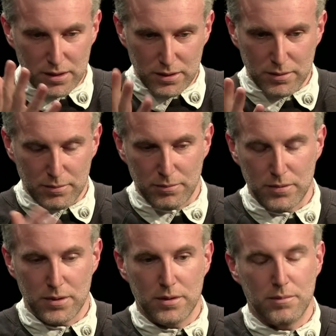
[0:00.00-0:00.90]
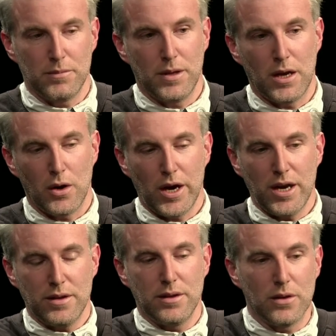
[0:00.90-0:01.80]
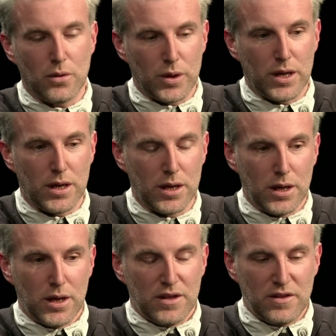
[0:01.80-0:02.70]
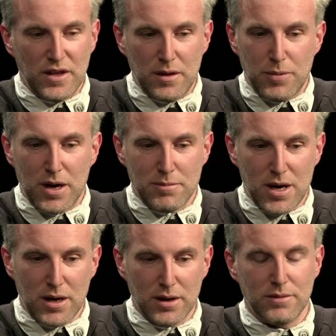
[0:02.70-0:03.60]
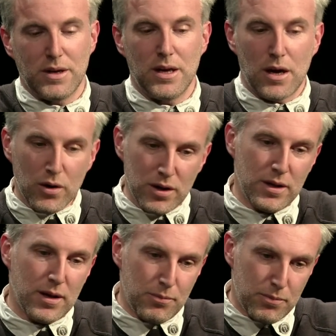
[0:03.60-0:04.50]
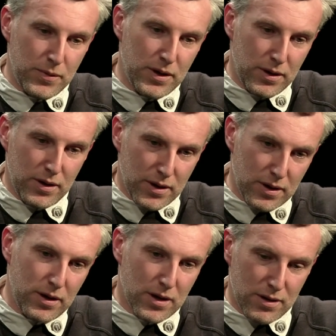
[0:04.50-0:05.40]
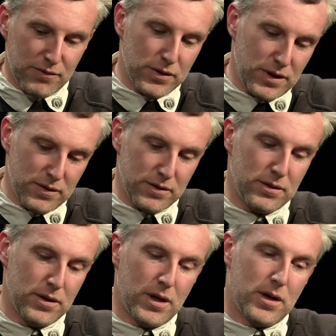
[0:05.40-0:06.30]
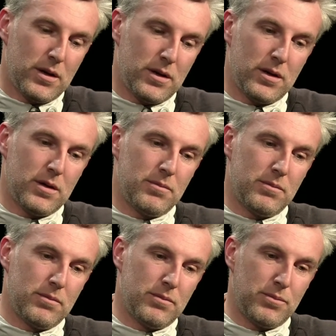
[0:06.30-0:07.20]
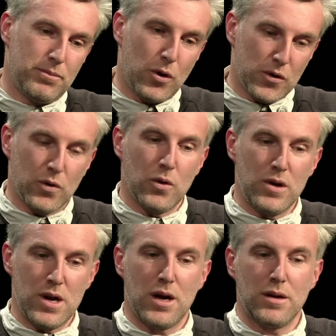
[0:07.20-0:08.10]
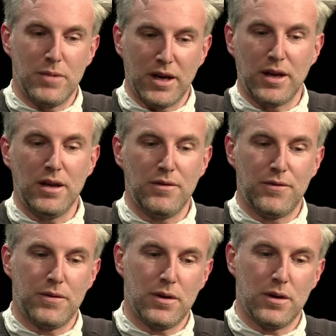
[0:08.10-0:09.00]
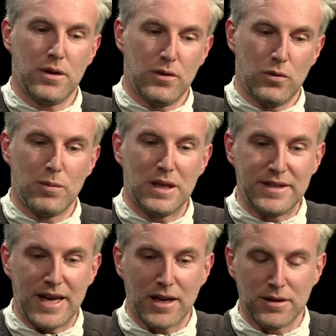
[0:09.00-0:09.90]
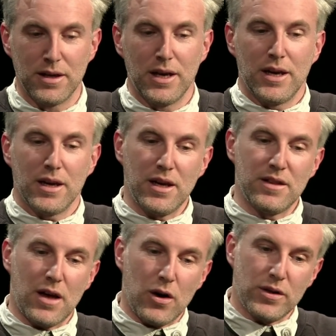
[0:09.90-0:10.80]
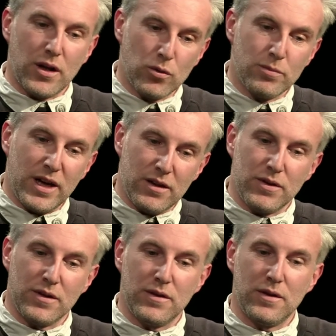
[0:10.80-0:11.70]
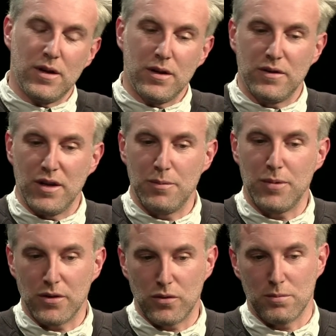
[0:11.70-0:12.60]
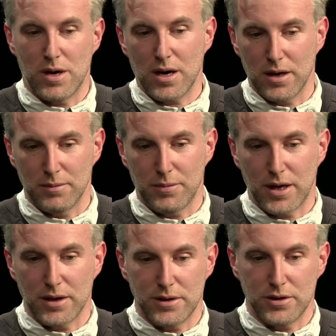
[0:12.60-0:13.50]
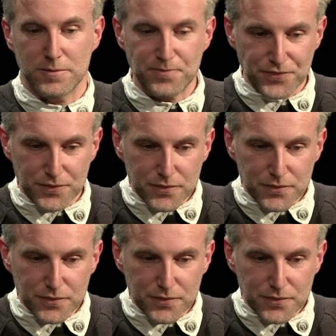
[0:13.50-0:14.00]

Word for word: äh, erleuchten oder sichtbar machen, weil auch in der, in, in der, innerhalb von diesem ähm, postkolonialen Begriff äh, subaltern geht es auch darum, etwas äh, sichtbar zu machen praktisch